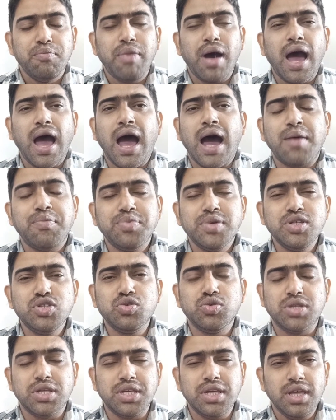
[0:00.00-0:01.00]
বা আপনি
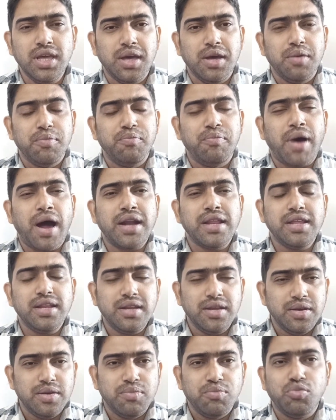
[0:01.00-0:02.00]
যদি
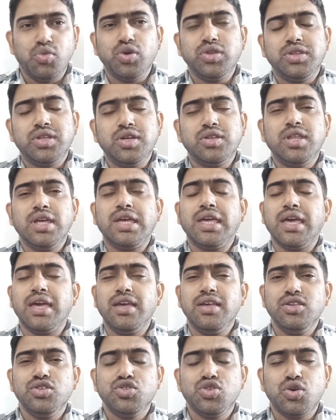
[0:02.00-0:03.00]
বাড়ির মধ্যে থেকে
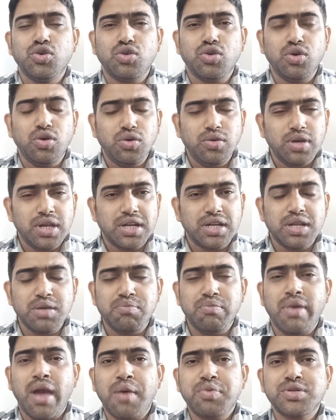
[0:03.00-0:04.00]
ছোট একটি
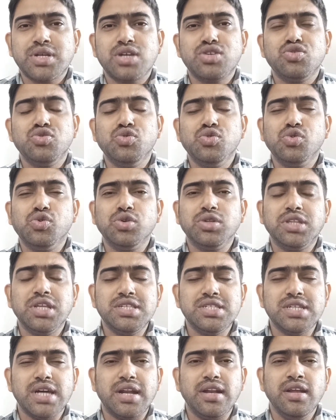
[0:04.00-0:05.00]
ব্যবসা শুরু করতে
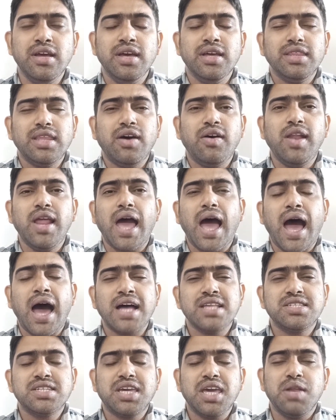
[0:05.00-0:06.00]
চান তাহলে
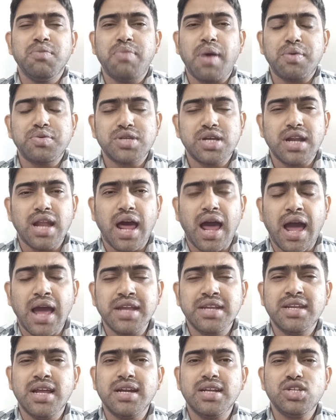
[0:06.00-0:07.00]
আজকের ব্যবসার
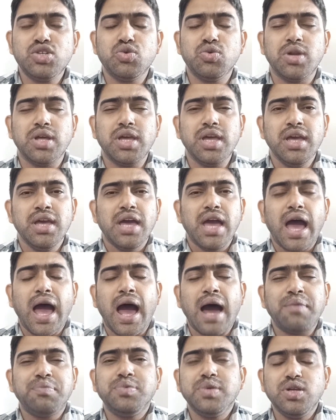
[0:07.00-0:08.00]
আইডিয়াটি শুনে
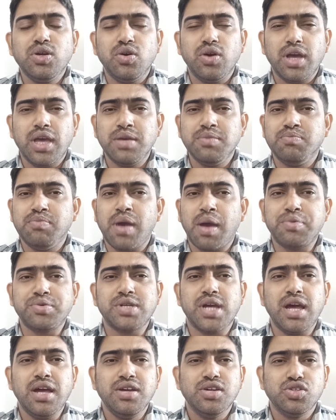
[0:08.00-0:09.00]
আপনিও এই
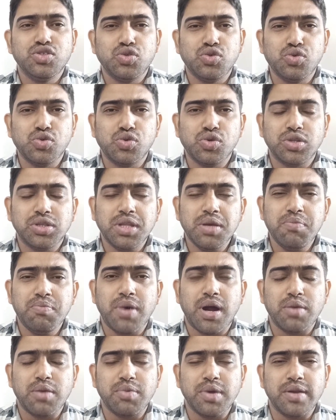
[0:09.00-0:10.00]
ব্যবসা শুরু করতে
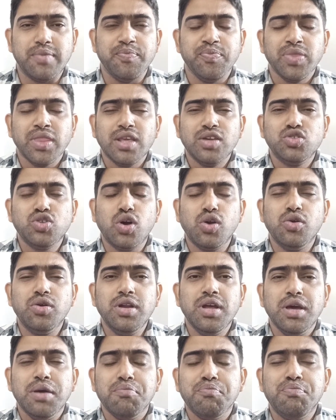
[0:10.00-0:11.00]
পারবেন চলুন
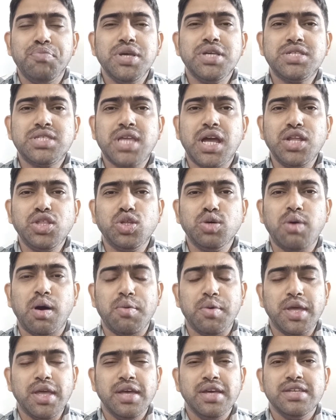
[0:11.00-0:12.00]

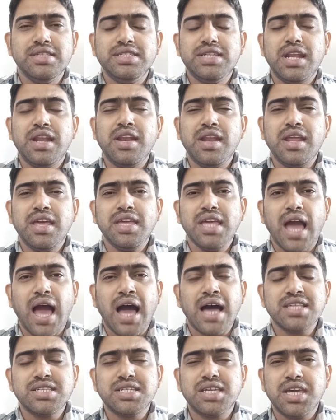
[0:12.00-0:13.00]
বিস্তারিতভাবে জেনে নেই
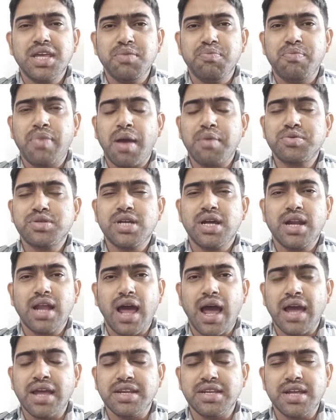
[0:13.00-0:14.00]
আজকের ব্যবসার
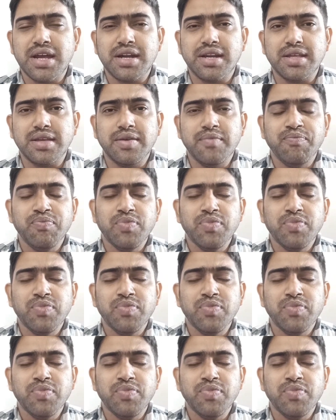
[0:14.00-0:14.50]
আইডিয়াটি